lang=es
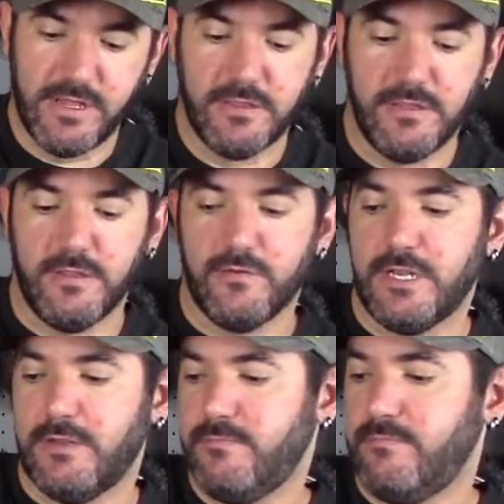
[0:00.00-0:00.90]
ha decidido
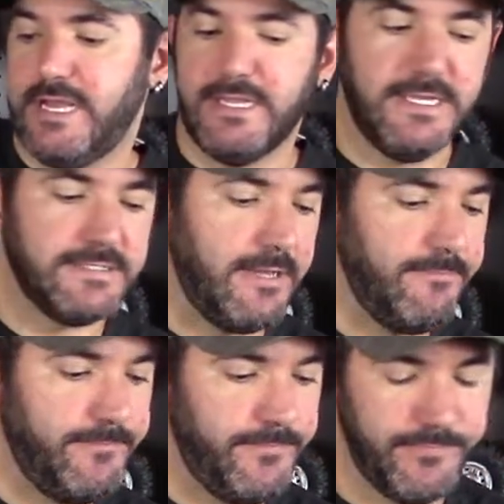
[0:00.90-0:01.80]
él. Vale, ya está.
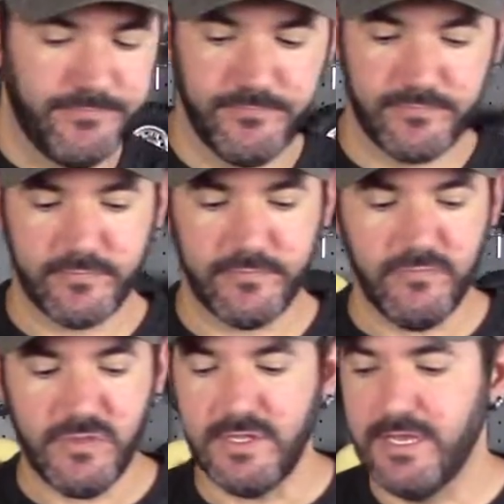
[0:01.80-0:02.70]

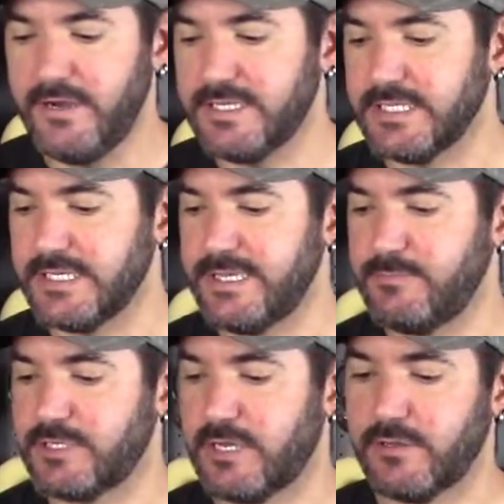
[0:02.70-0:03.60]
Ahora sí,
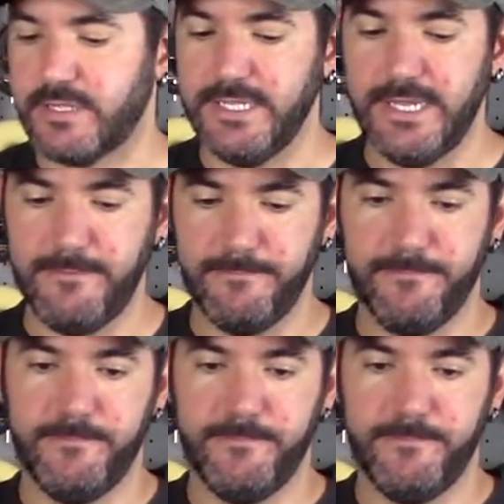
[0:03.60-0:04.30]
quitamos carrocería,